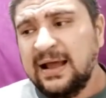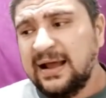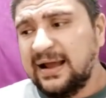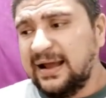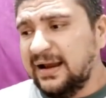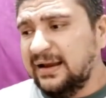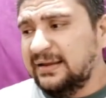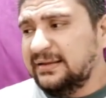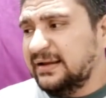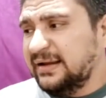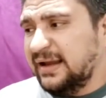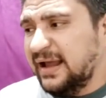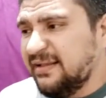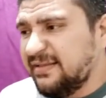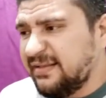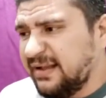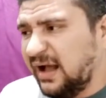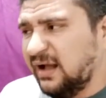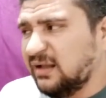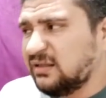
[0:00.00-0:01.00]
غير ان
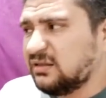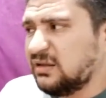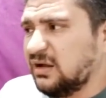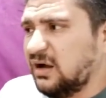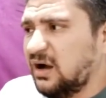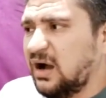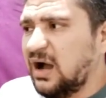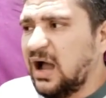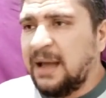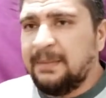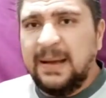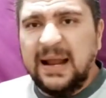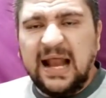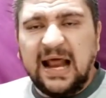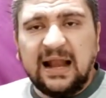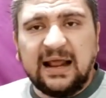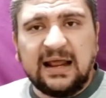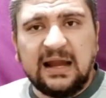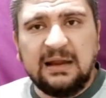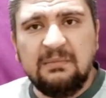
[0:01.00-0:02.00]
الناس حاطه امال
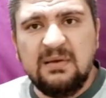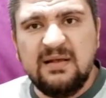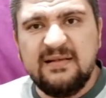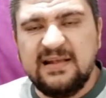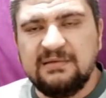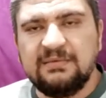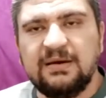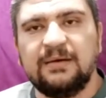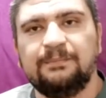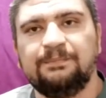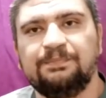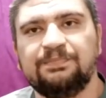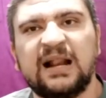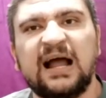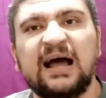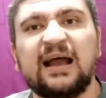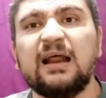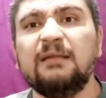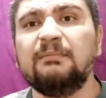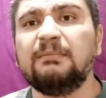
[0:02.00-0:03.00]
على كريم بنزيما
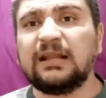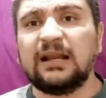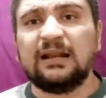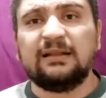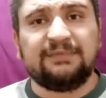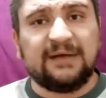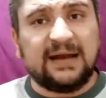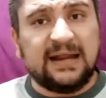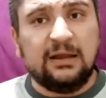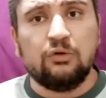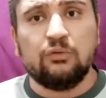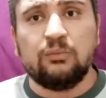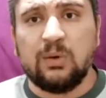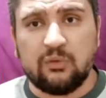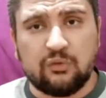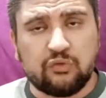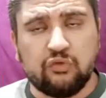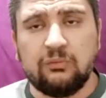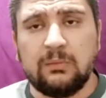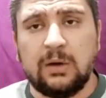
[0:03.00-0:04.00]
ده ريال مدريد فريق
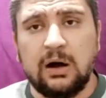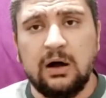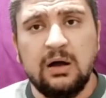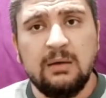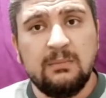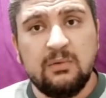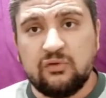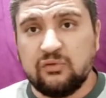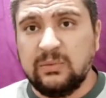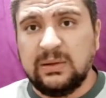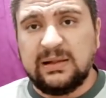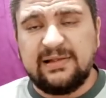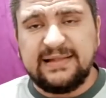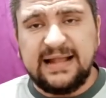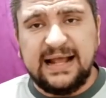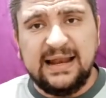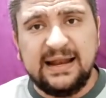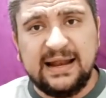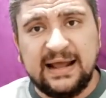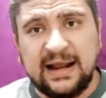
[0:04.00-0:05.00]
ومنظومه منظومه
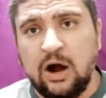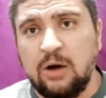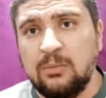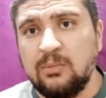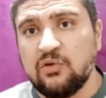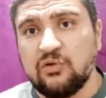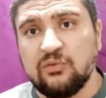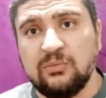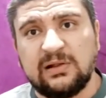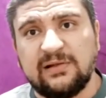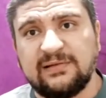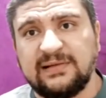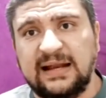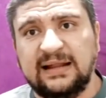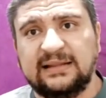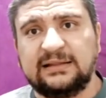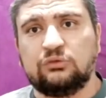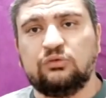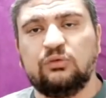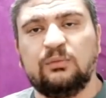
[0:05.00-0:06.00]
تستاهل نجحوا منظومه
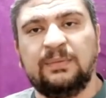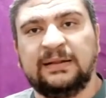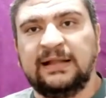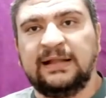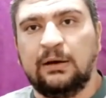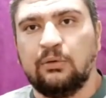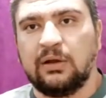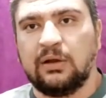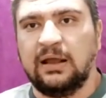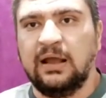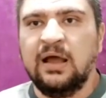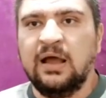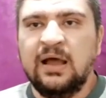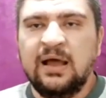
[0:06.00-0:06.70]
تستاهل التدريب بالدوري